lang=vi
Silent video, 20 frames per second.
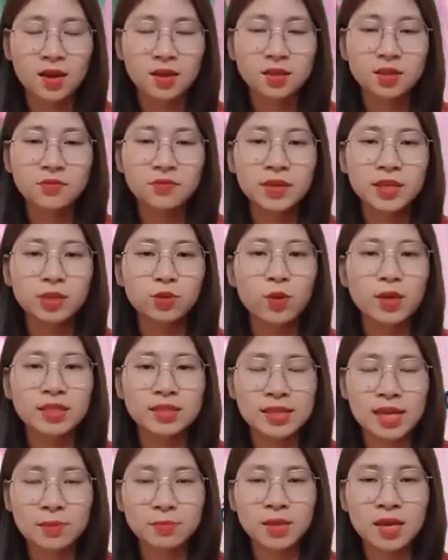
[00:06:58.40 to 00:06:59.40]
Tử vi tuổi
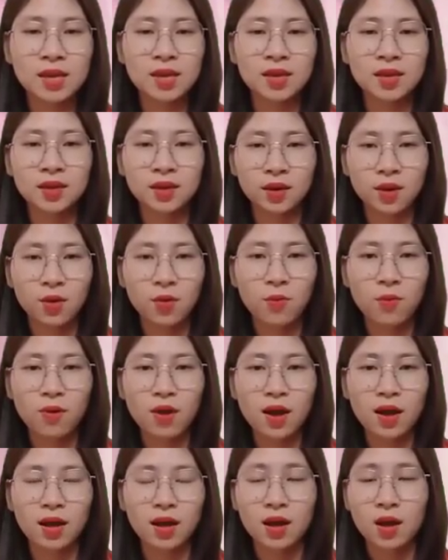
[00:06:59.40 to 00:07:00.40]
Giáp Thìn,
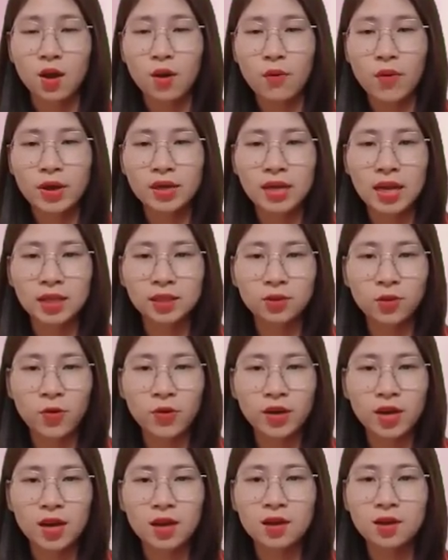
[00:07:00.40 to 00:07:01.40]
Hỏa, hoàn thành
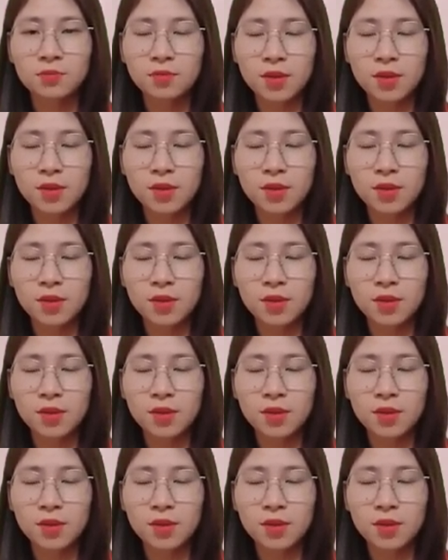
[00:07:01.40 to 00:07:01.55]
tốt các hợp